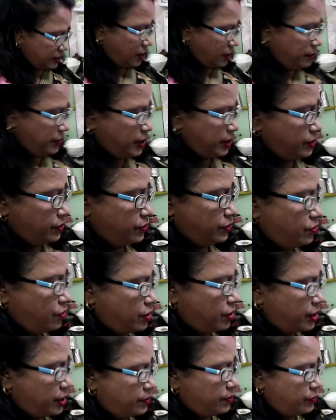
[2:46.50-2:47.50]
আমি একটু
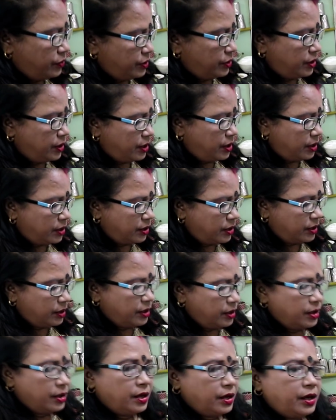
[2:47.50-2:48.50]
কড়ার মধ্যে
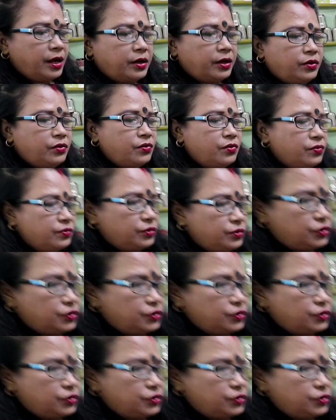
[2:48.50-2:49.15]
একটু নুন